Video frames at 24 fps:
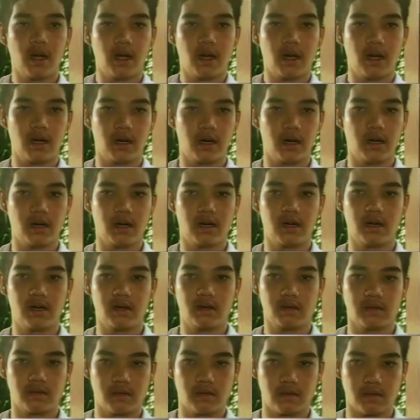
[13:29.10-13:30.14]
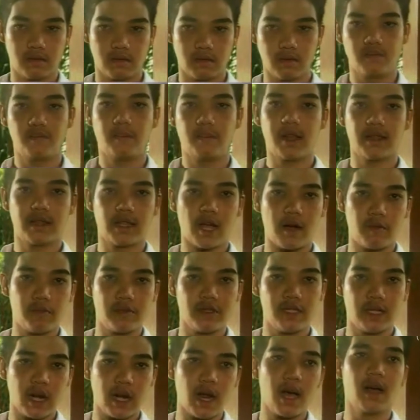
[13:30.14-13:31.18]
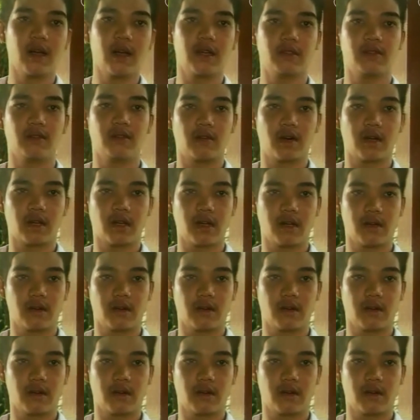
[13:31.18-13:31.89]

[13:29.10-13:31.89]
Uh, pantang menyerah gitu orangnya.